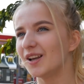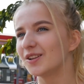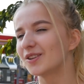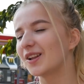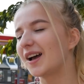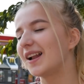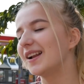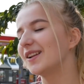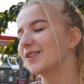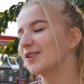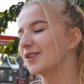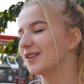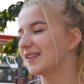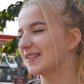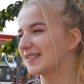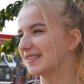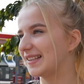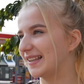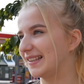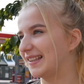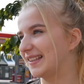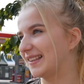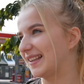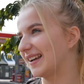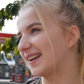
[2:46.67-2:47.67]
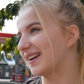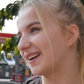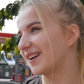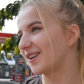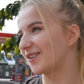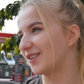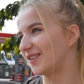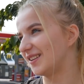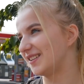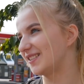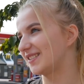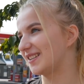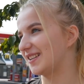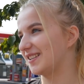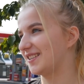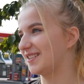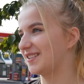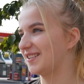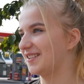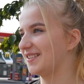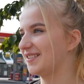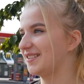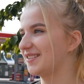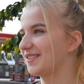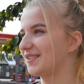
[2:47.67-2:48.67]
no ale no niestety taka kolej
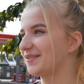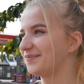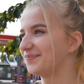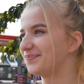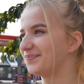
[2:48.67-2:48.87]
rzeczy jest.